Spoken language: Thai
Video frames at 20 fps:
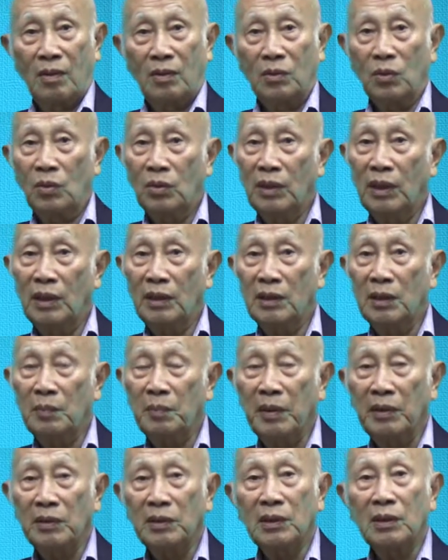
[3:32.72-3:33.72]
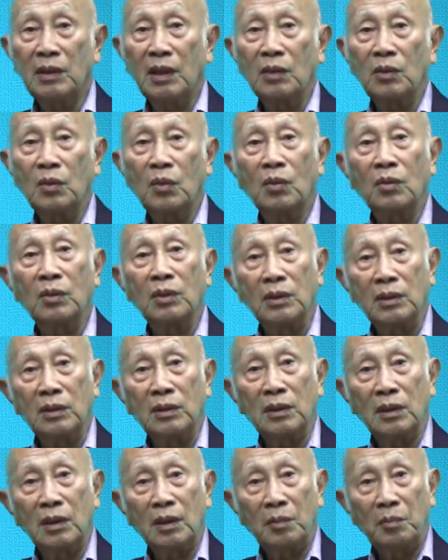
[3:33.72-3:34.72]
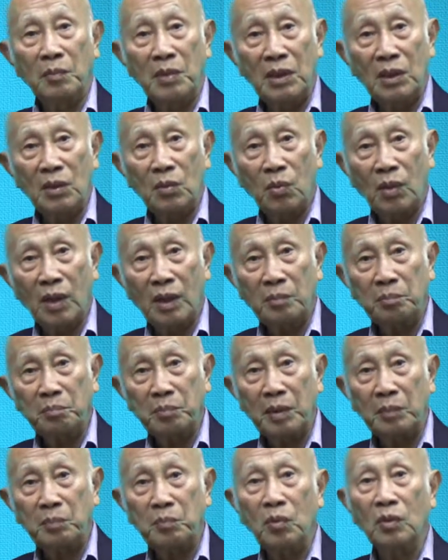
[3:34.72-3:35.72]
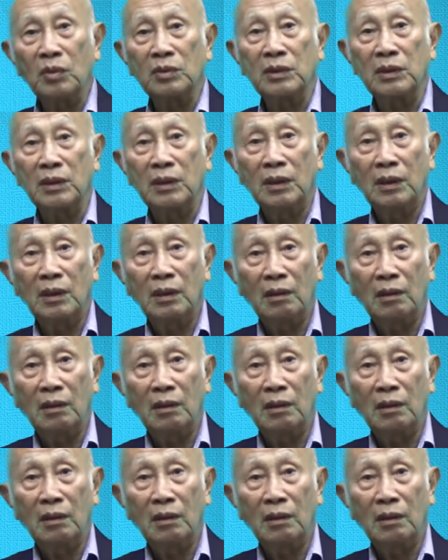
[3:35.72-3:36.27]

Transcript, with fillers: ต้นเหตุที่เป็นเช่นนั้นก็คือ มีความผิดปกติ